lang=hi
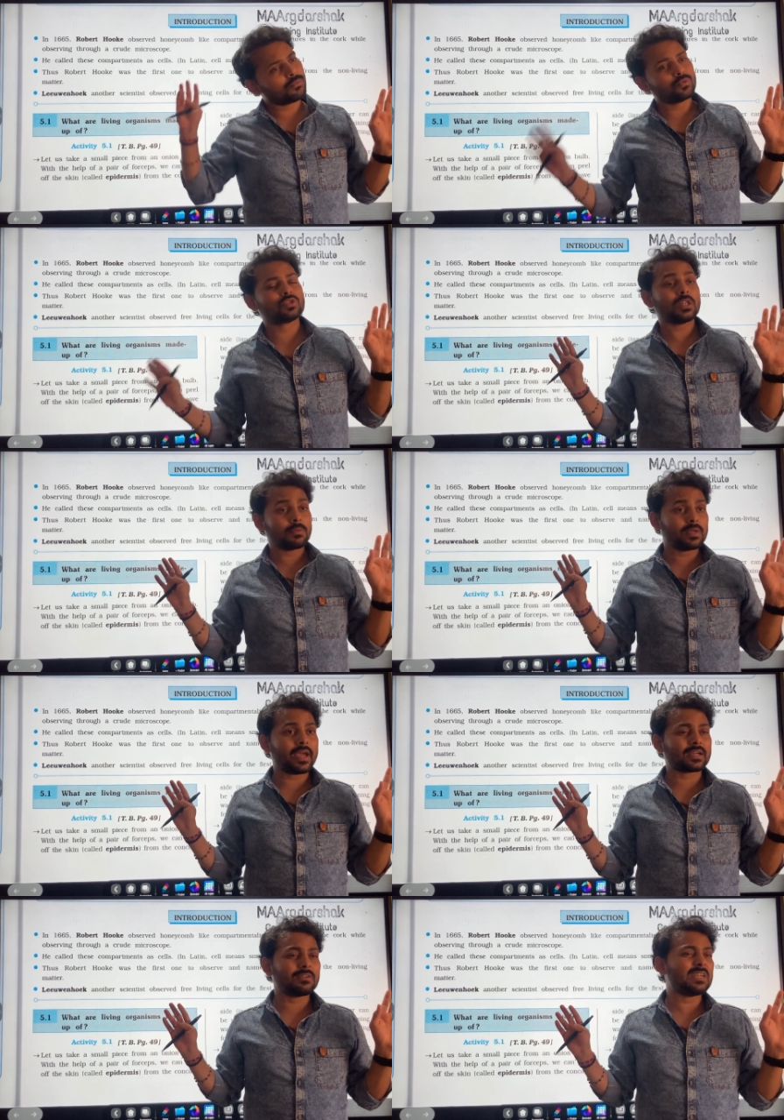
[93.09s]
पूछते भी
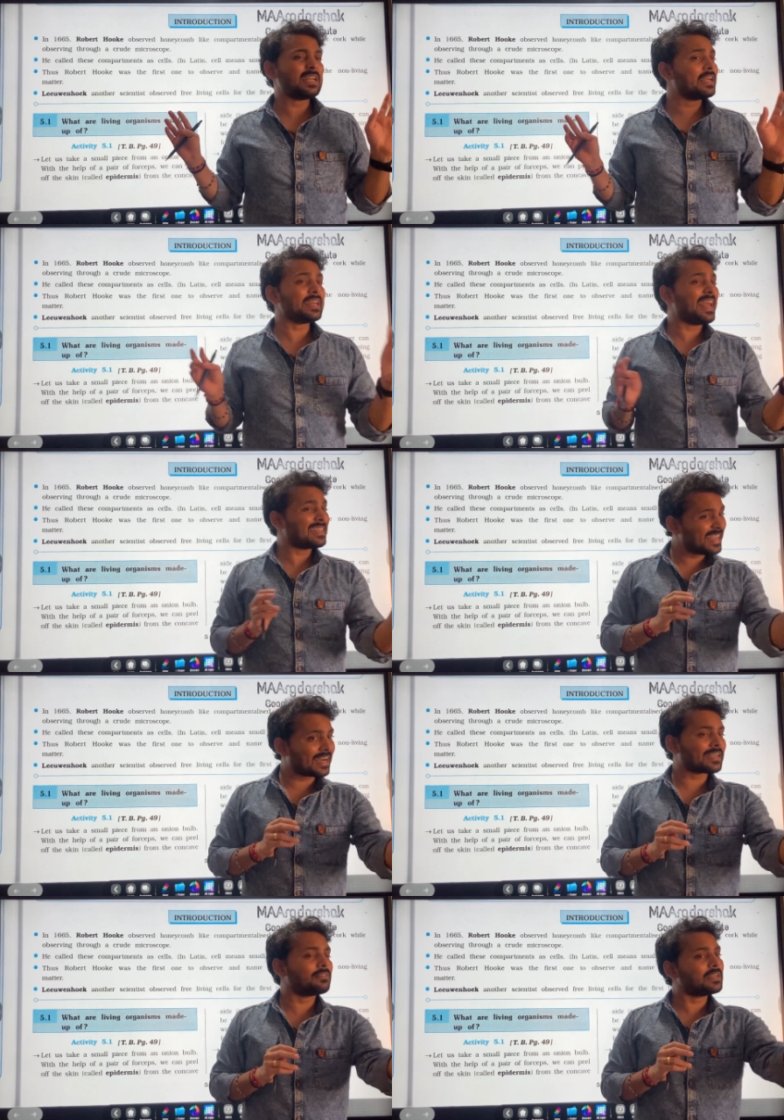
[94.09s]
एक्टिविटी लेकिन ऐसी
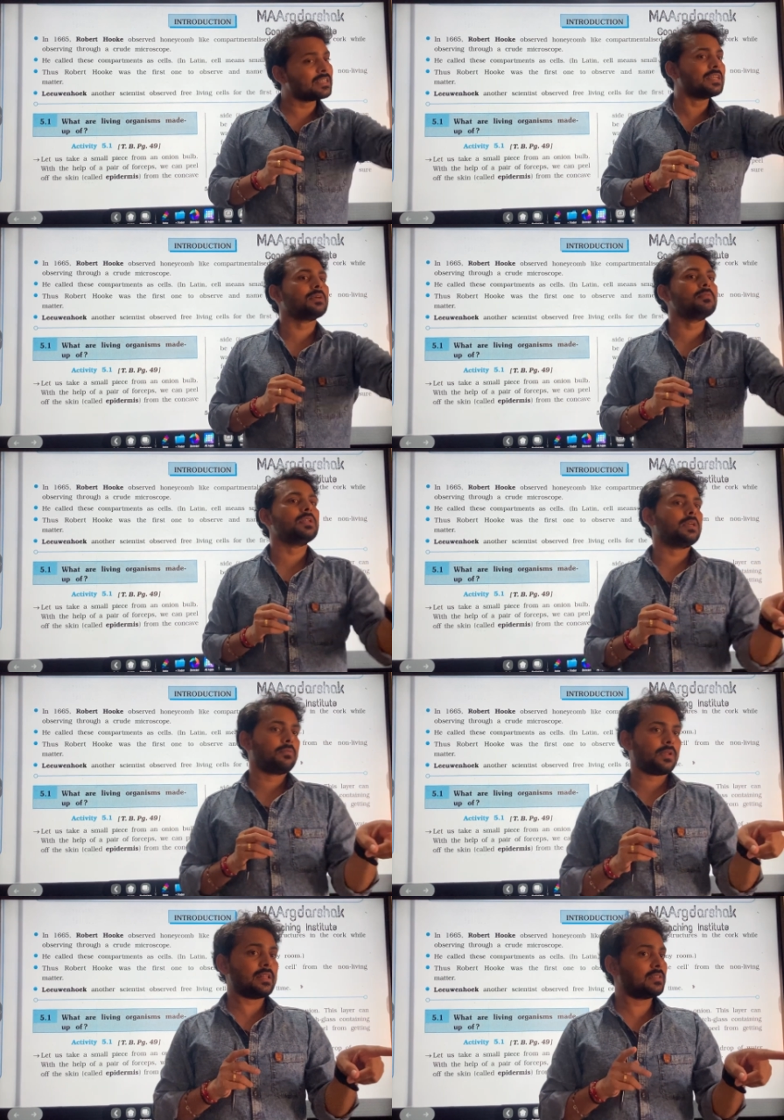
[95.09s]
एक्टिविटी देते भी नहीं
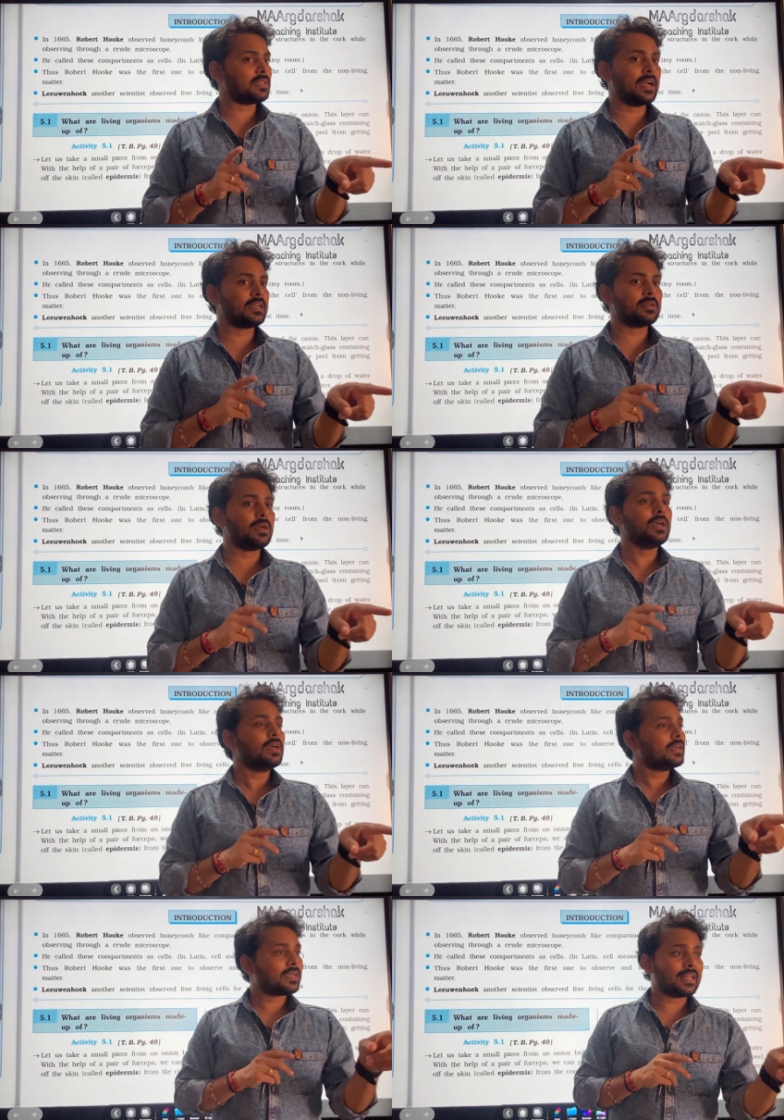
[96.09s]
है फिर एनसीआरटी e में
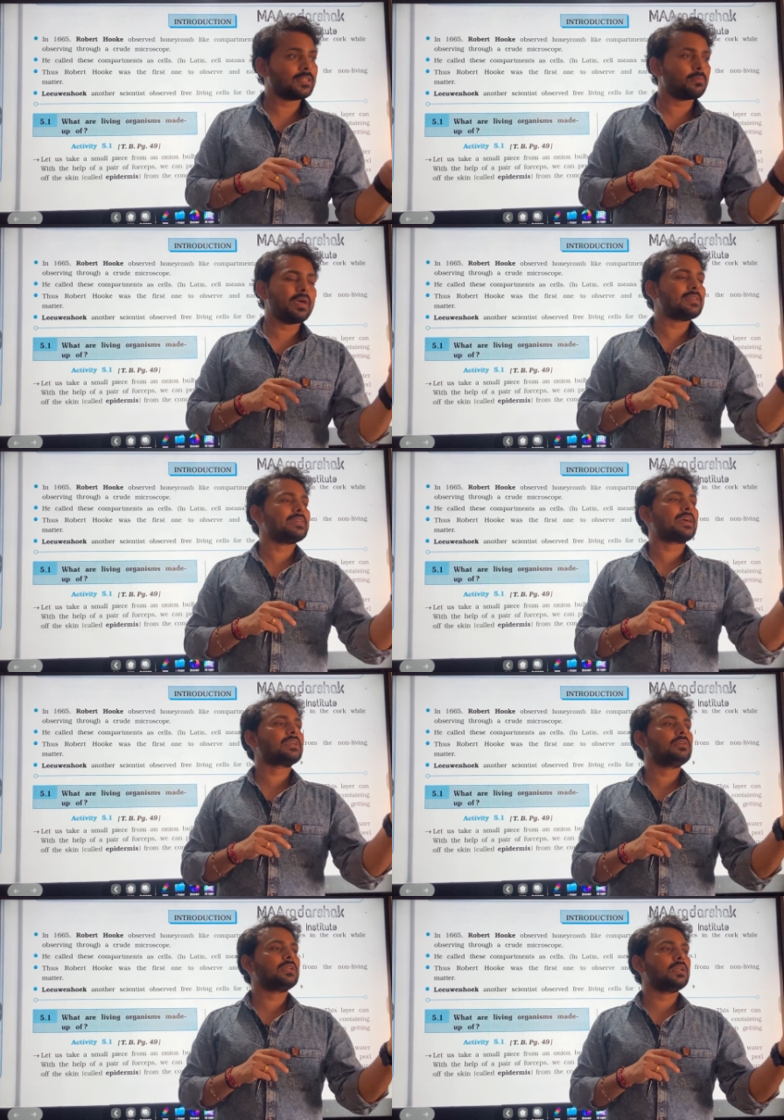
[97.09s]
टेंथ में ऐसी
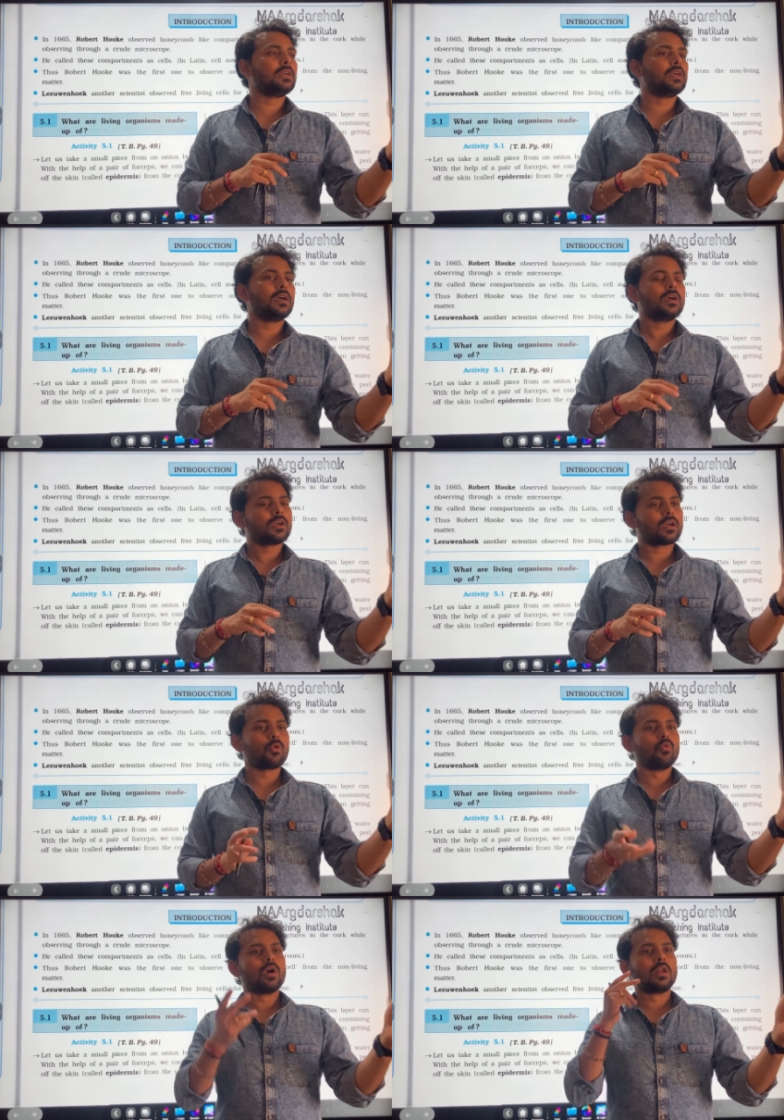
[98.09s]
एक्टिविटी नहीं है कि
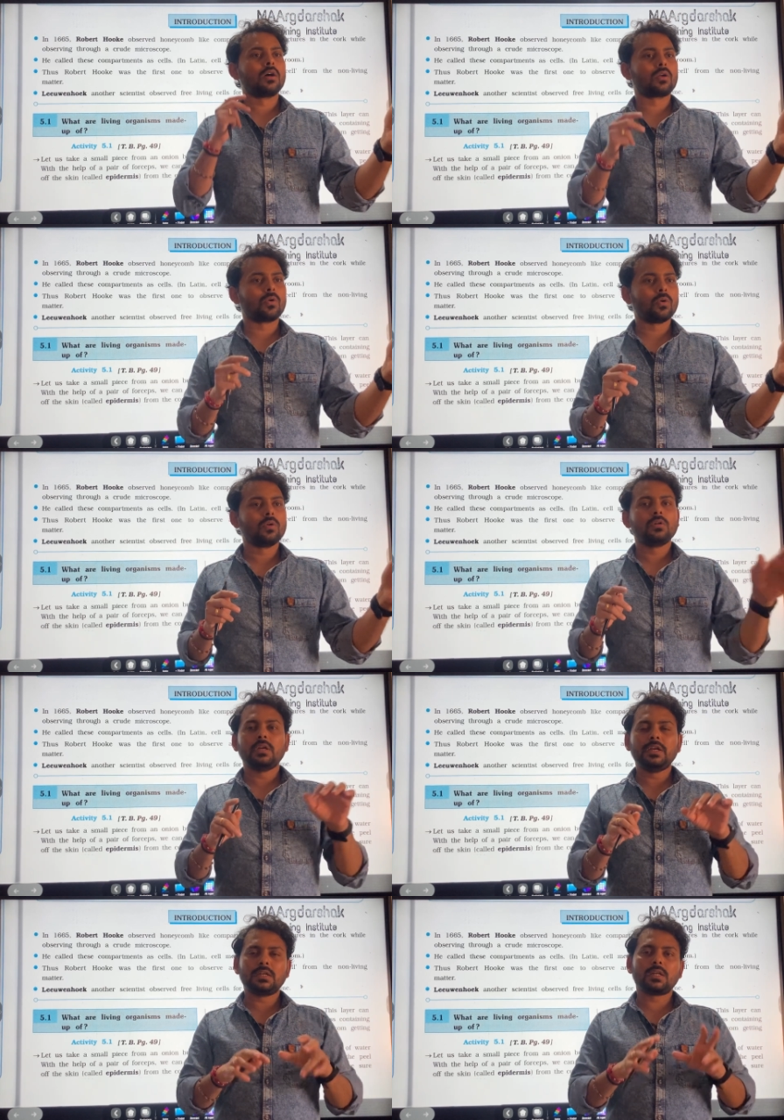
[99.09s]
गूगल करो
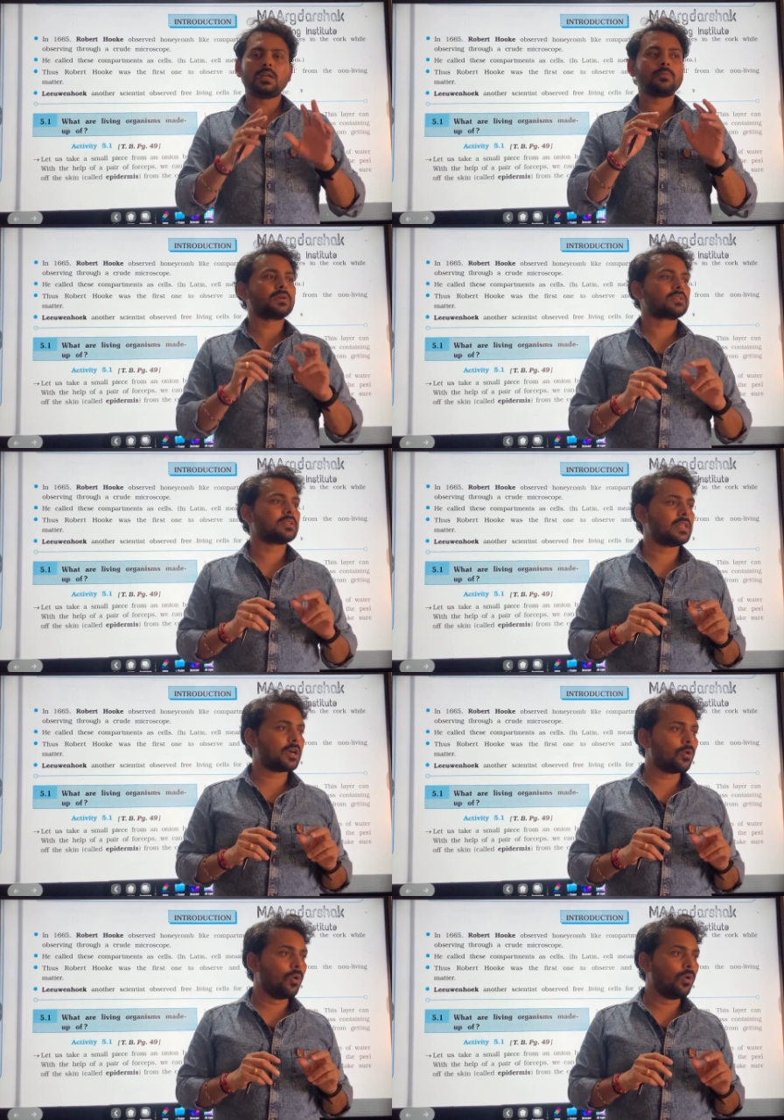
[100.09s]
इंटरनेट पर से
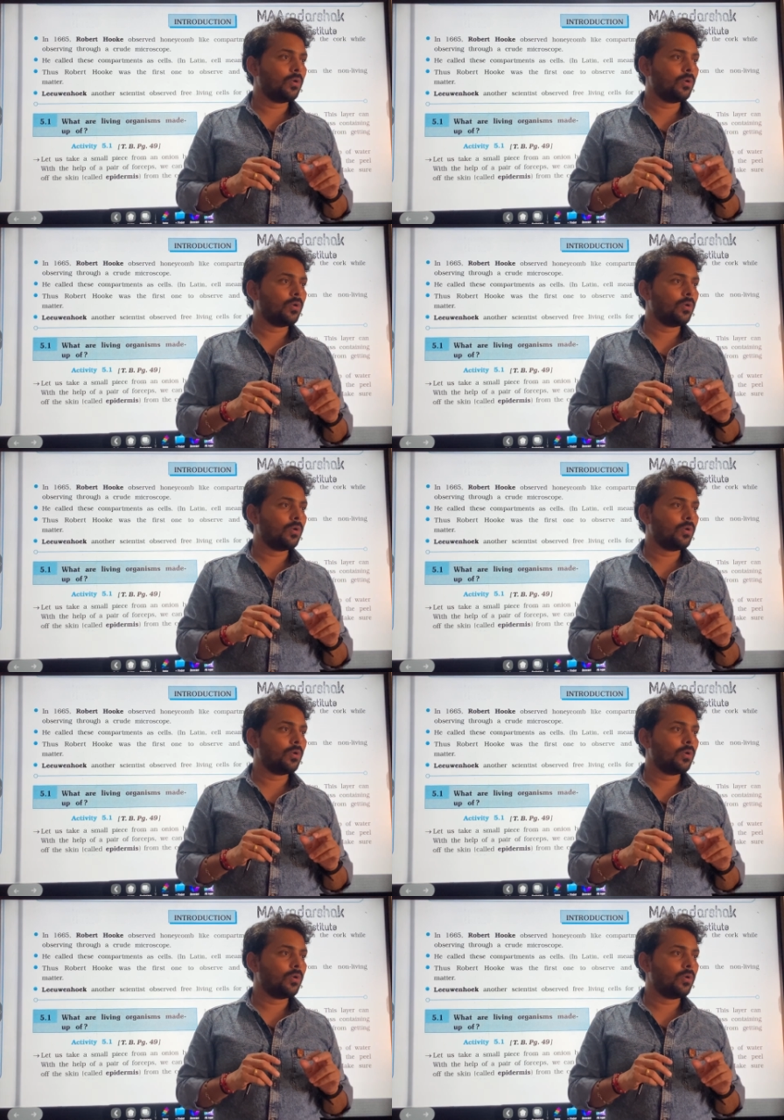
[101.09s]
देखो